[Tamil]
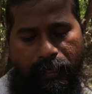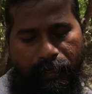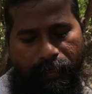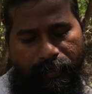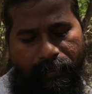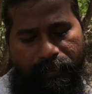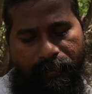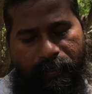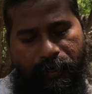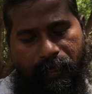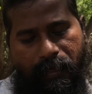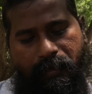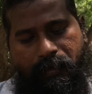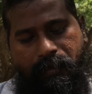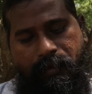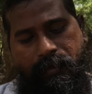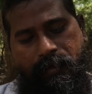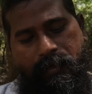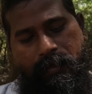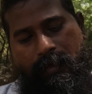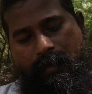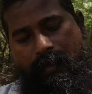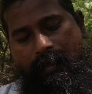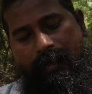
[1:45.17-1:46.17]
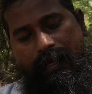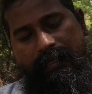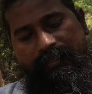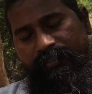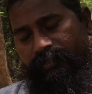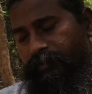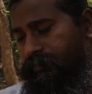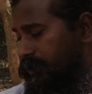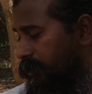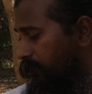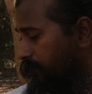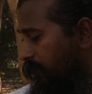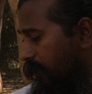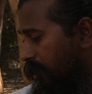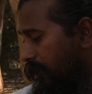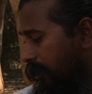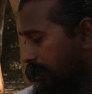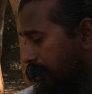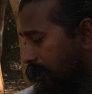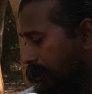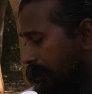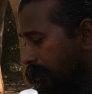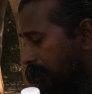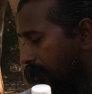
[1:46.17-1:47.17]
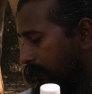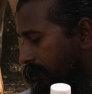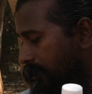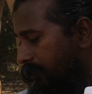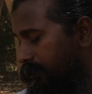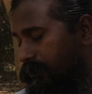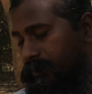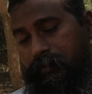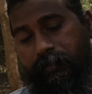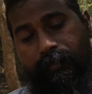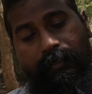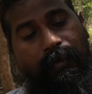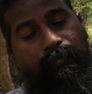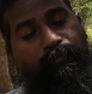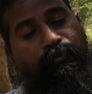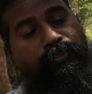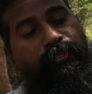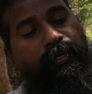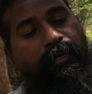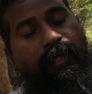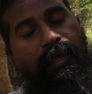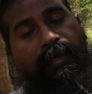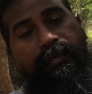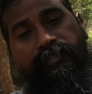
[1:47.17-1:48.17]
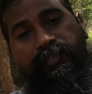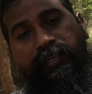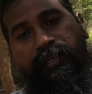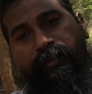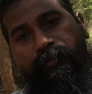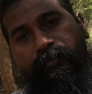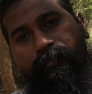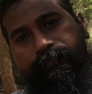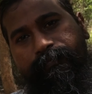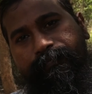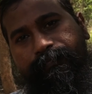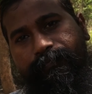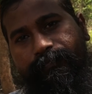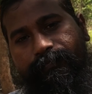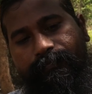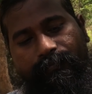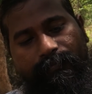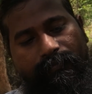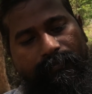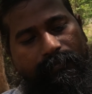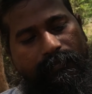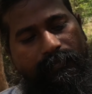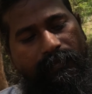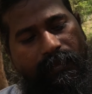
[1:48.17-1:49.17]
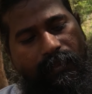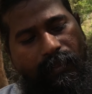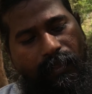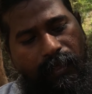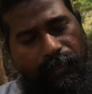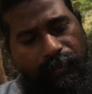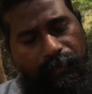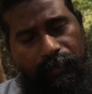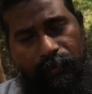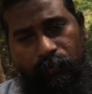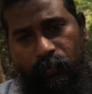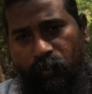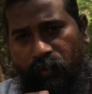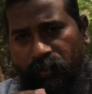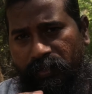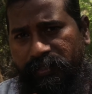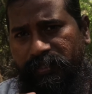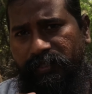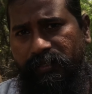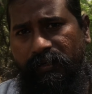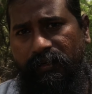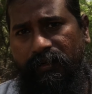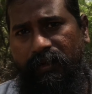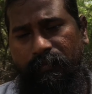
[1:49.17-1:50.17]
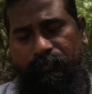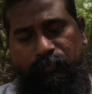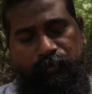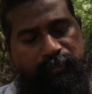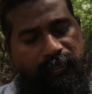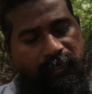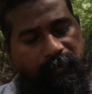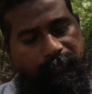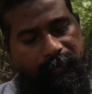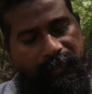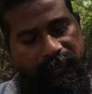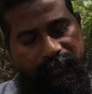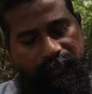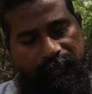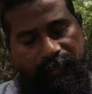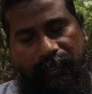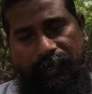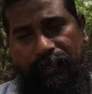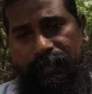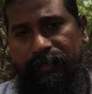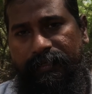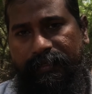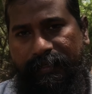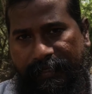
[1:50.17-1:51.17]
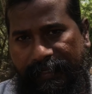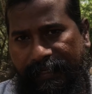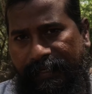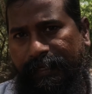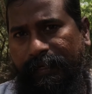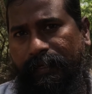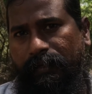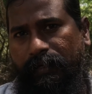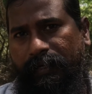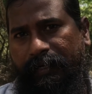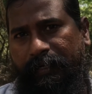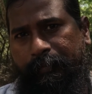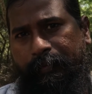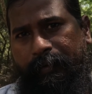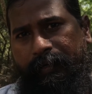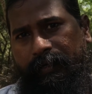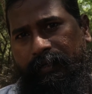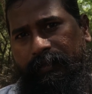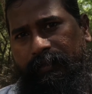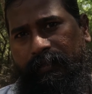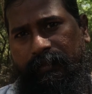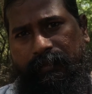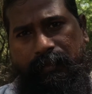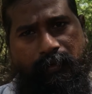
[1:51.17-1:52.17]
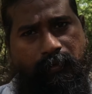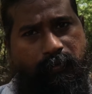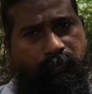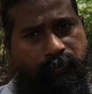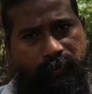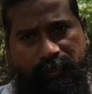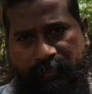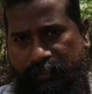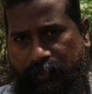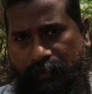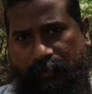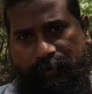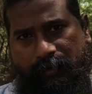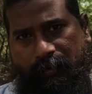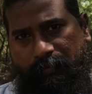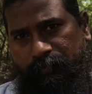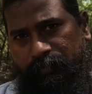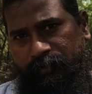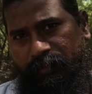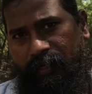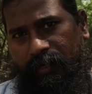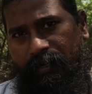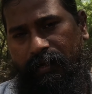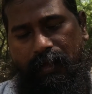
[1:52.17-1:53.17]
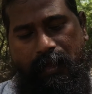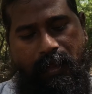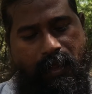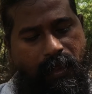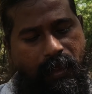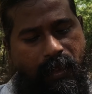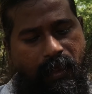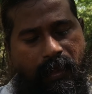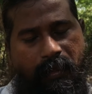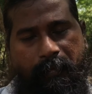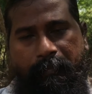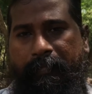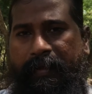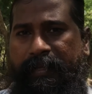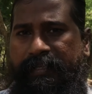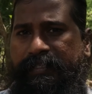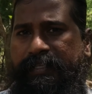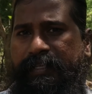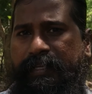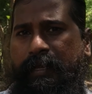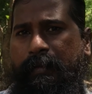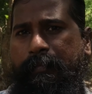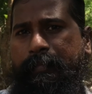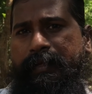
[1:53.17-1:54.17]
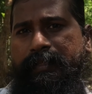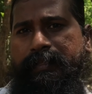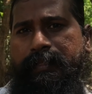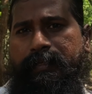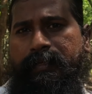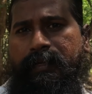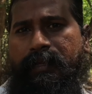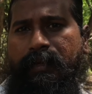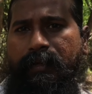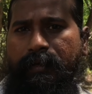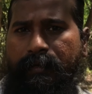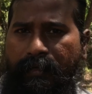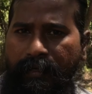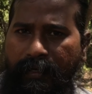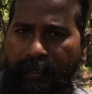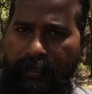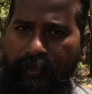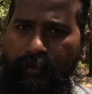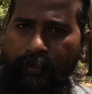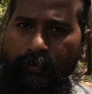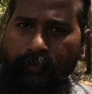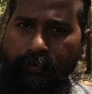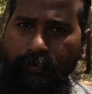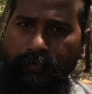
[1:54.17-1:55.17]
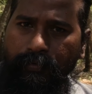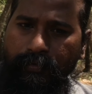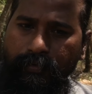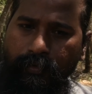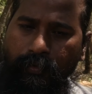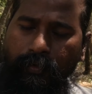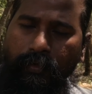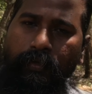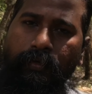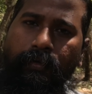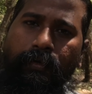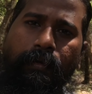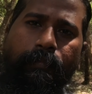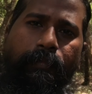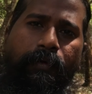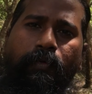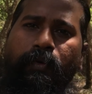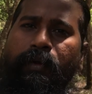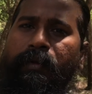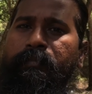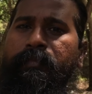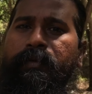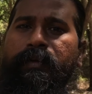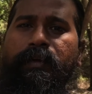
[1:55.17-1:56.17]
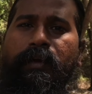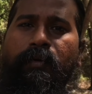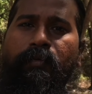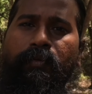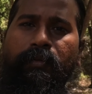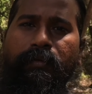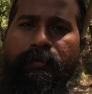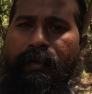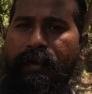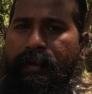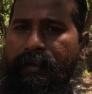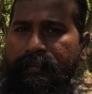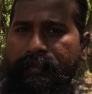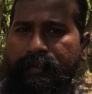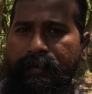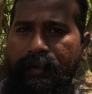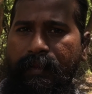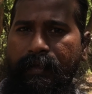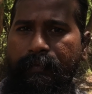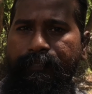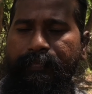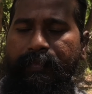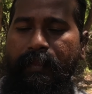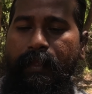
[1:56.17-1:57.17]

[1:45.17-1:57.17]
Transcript: இதை நாங்கள் அஞ்சு விதமான கம்பூஜா நாங்கள் செய்கிறோம் அதில் ஒரிஜினல் கம்பூஜான்னு பார்த்தீங்கன்னா டீயில் ரெடி பண்ணுறது தான் ஒரிஜினல் கம்பூஜா பேசிக்காக பார்த்தீங்கன்னா டீயும் சுகரும் நம்ம உடம்புக்கு அவ்வளோ நல்லதில்லை